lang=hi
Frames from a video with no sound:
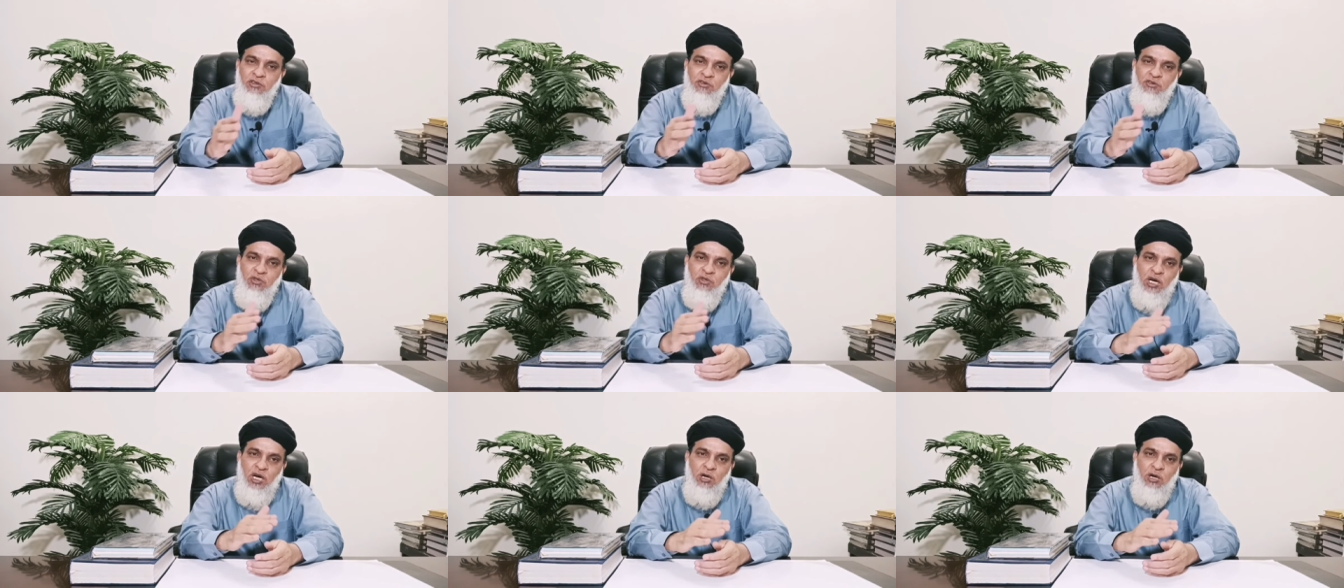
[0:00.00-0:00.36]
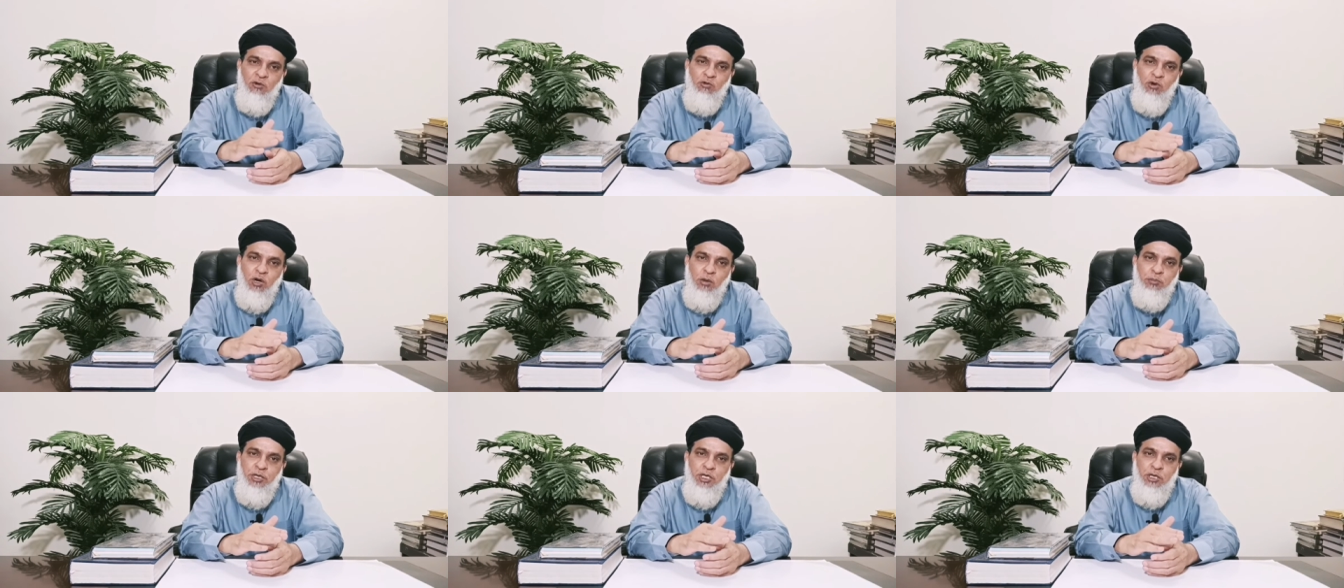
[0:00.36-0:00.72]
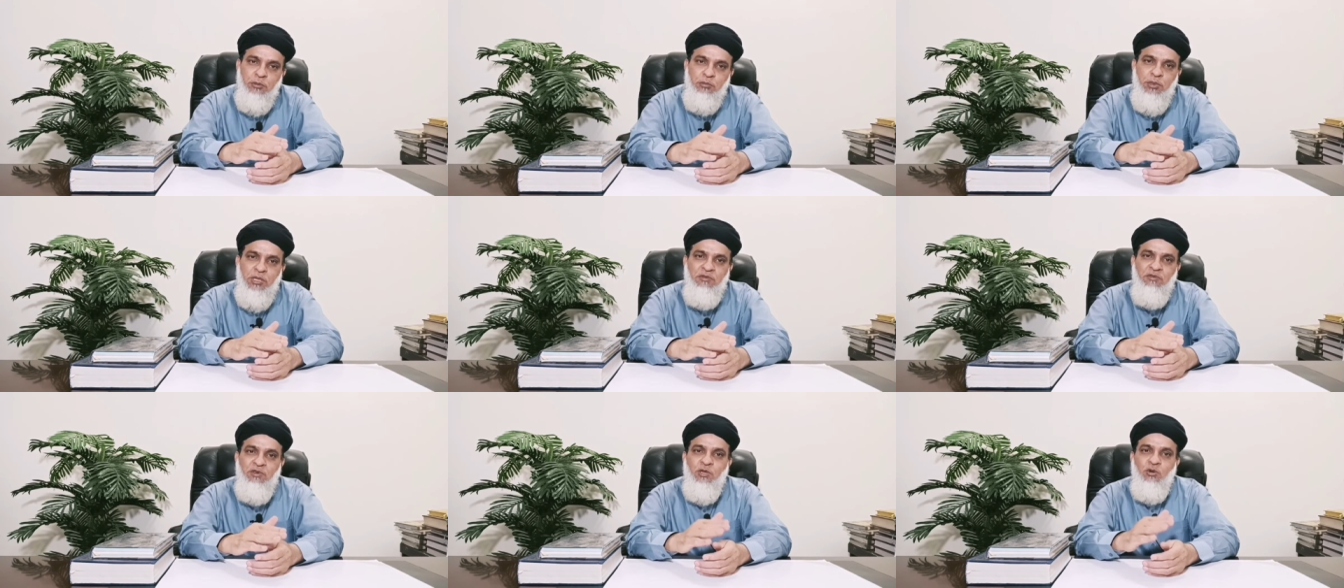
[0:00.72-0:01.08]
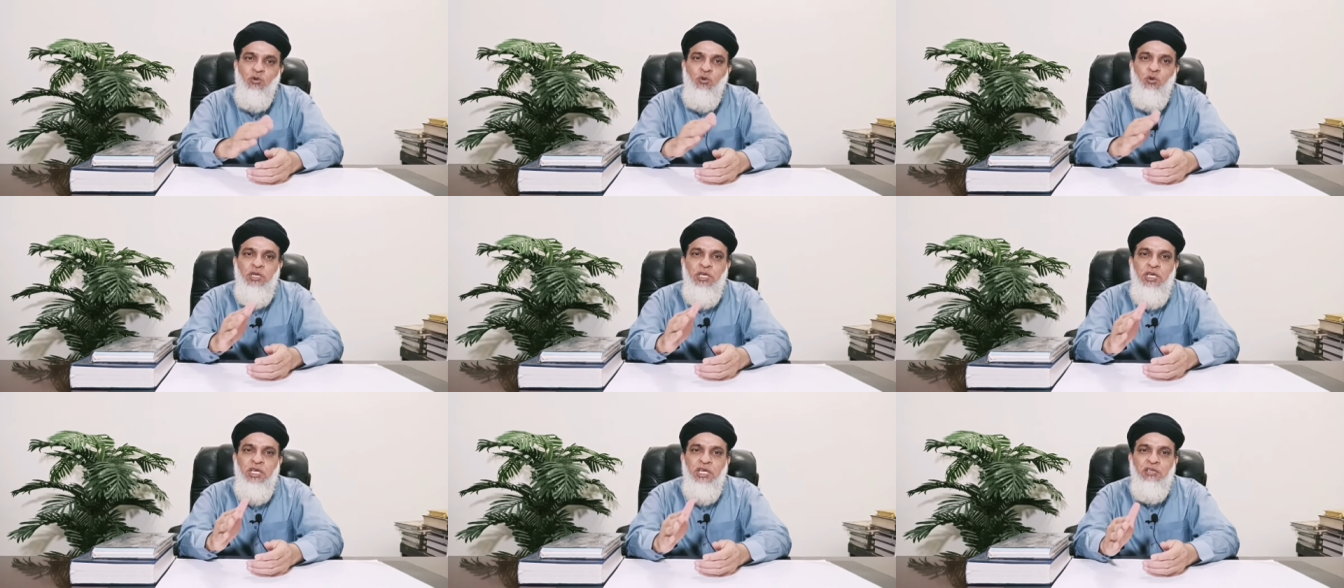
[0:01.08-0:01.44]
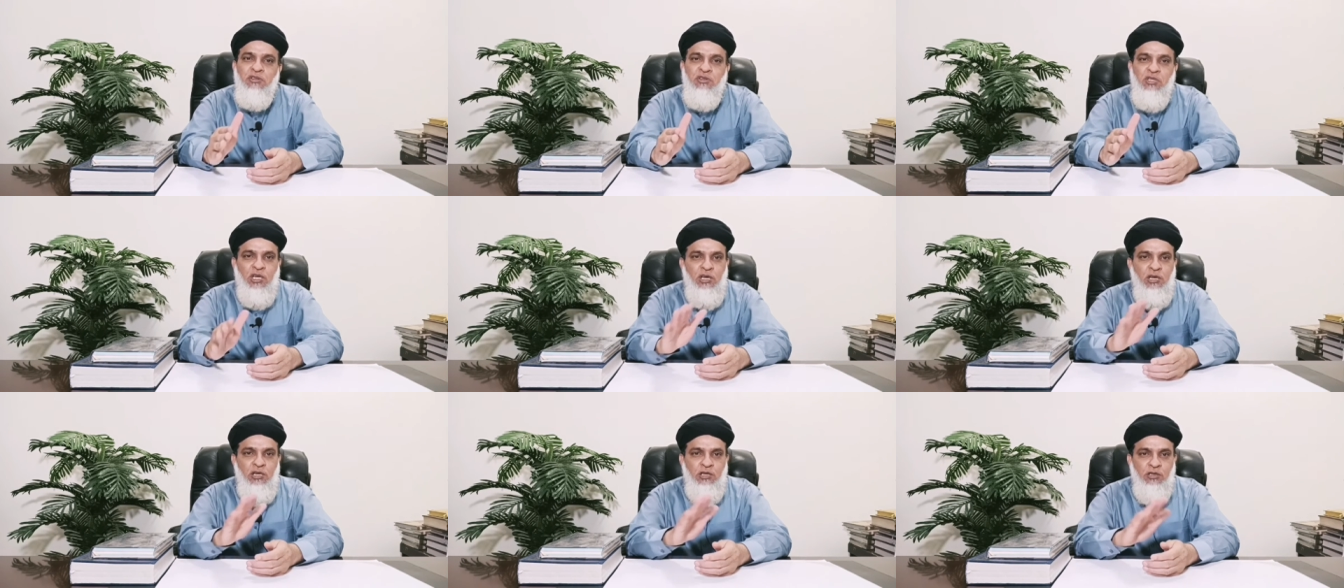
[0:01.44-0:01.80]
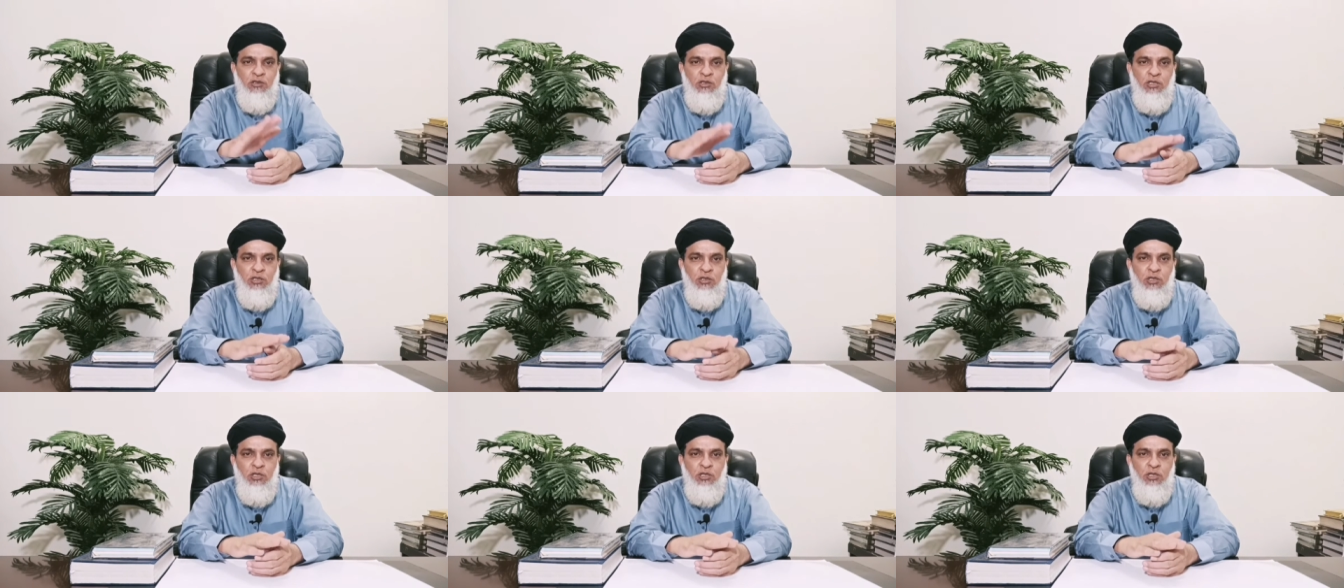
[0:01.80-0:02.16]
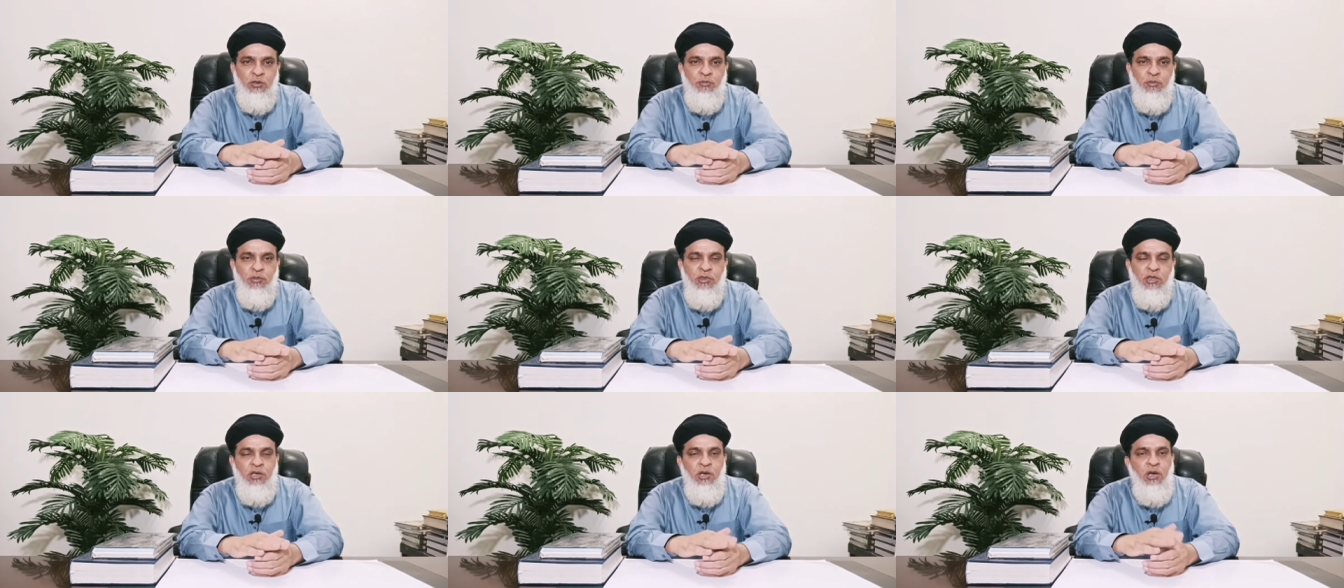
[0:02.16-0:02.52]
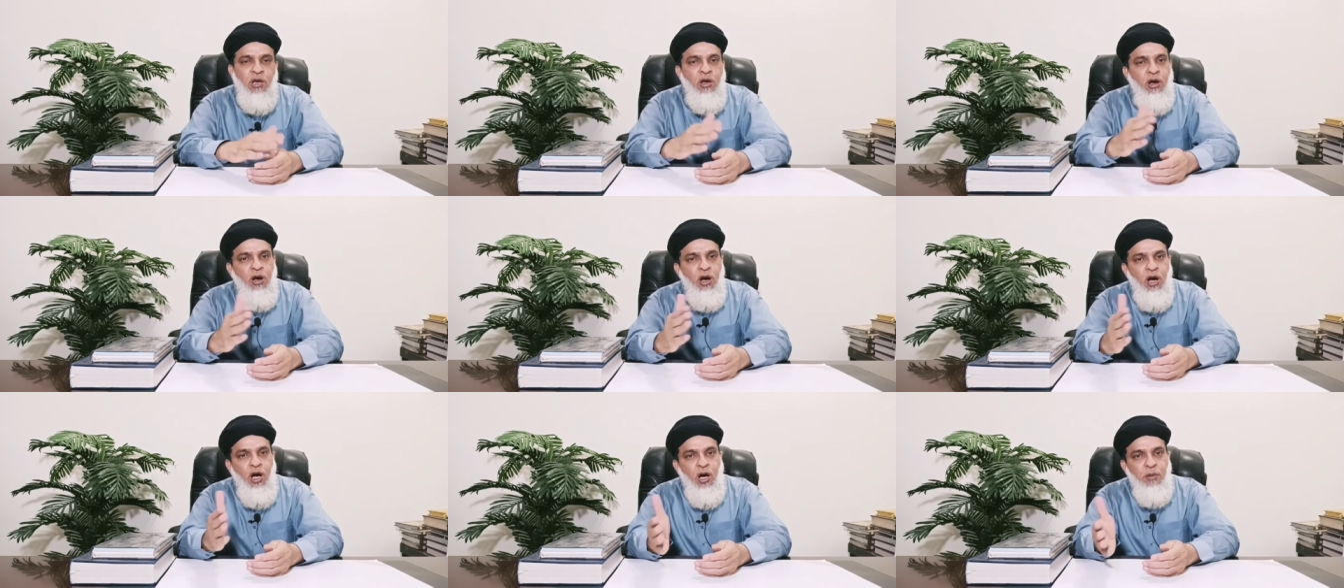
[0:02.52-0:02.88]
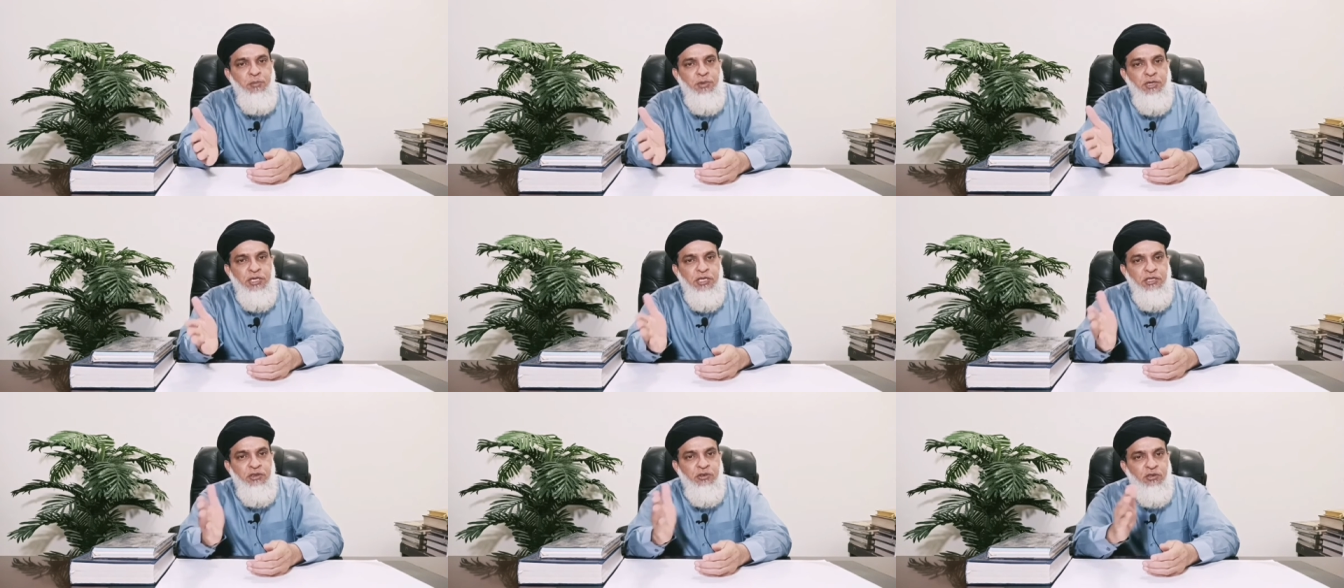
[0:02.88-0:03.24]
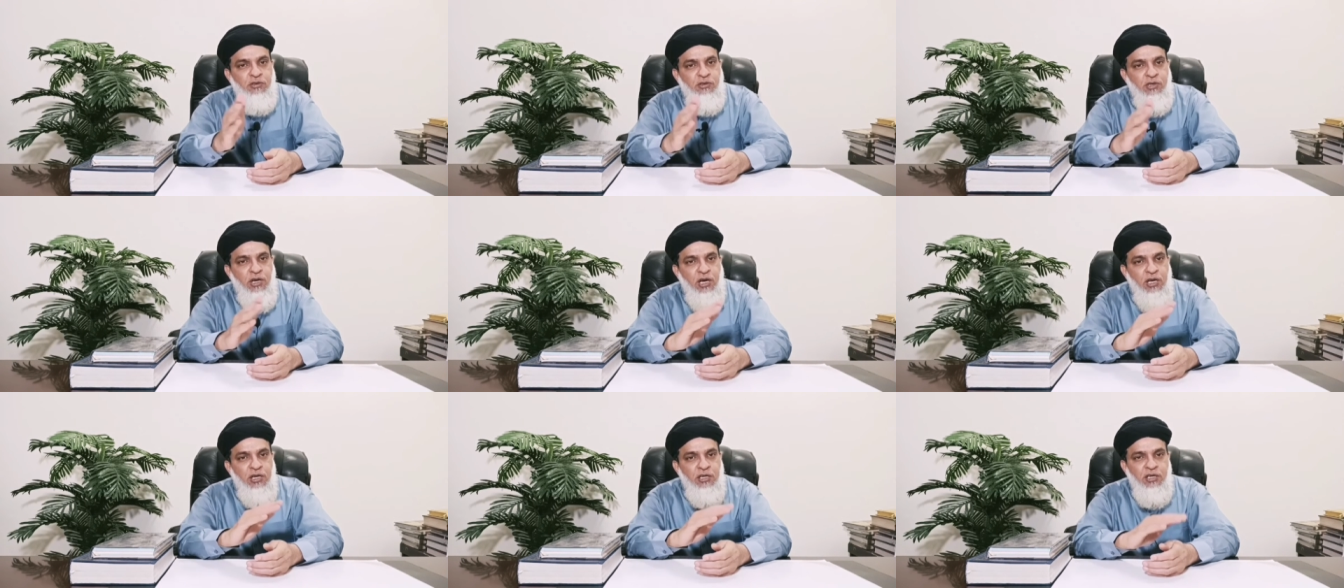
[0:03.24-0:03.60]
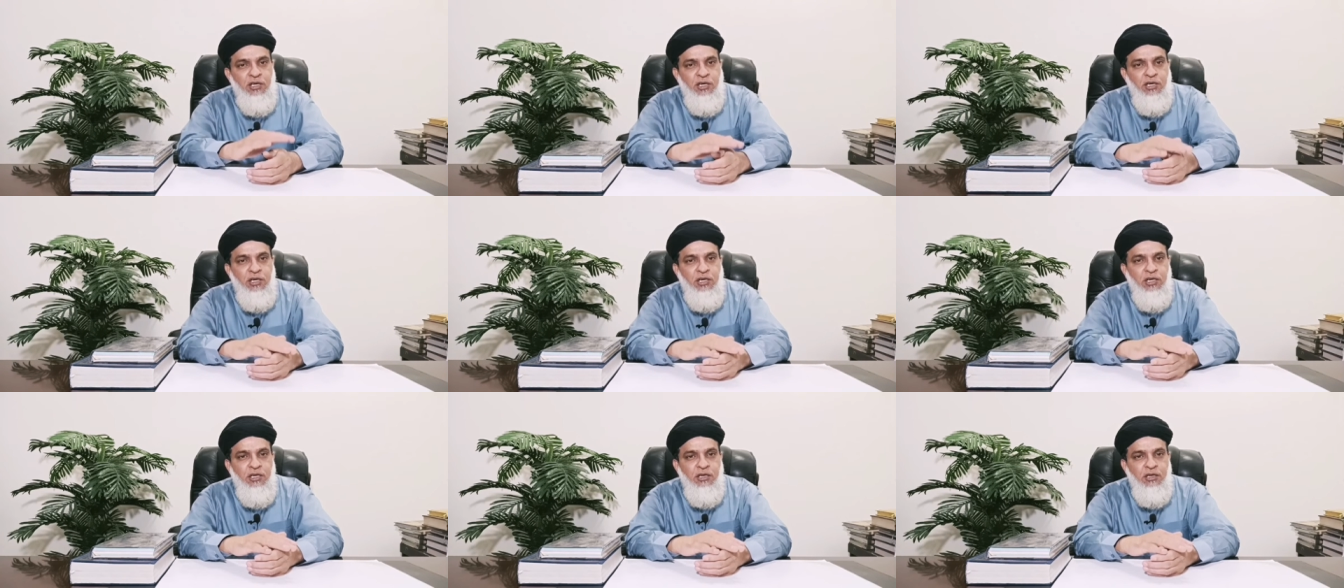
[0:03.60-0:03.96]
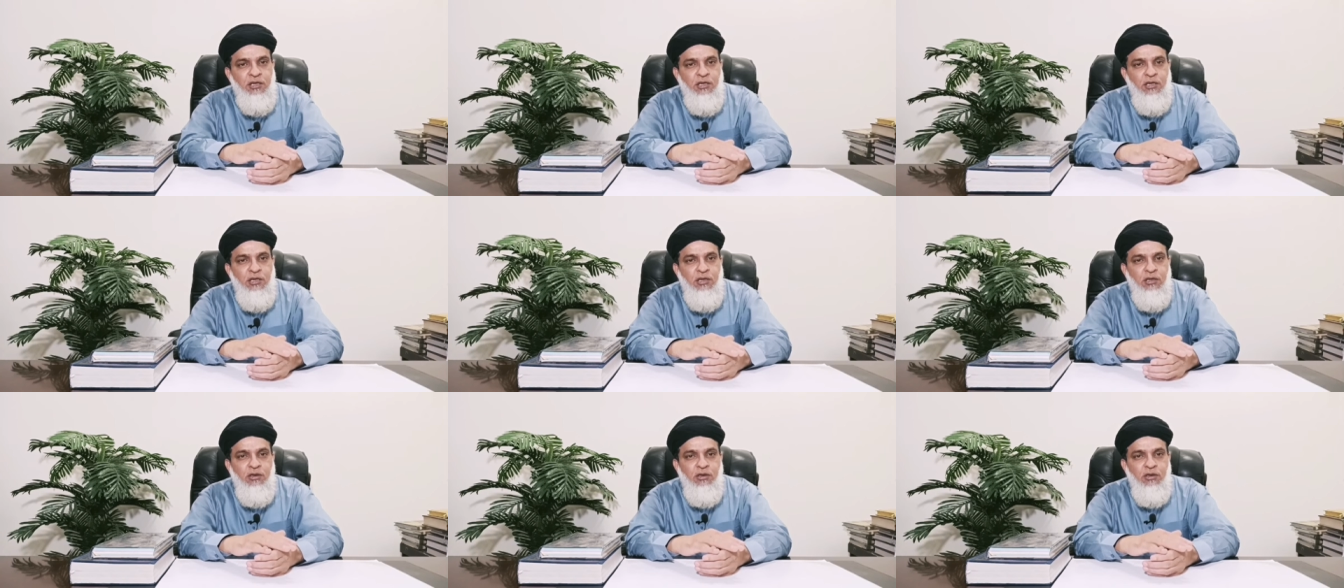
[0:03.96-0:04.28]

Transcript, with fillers: इस तरह वो अपनी बीवी को एक तलाक दे दे अब इंतज़ार करे